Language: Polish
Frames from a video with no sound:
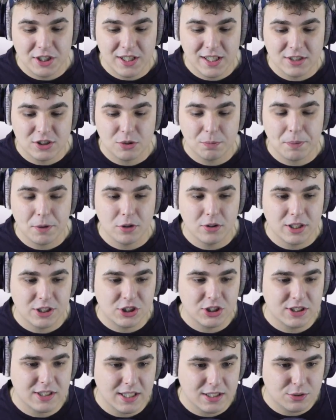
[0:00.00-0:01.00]
Jest dopiero na
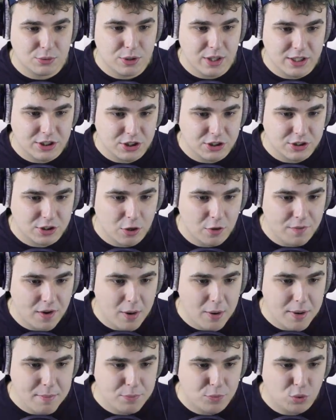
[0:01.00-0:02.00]
16, ja się
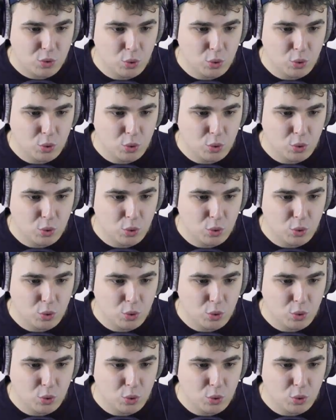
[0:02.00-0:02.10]
schowałem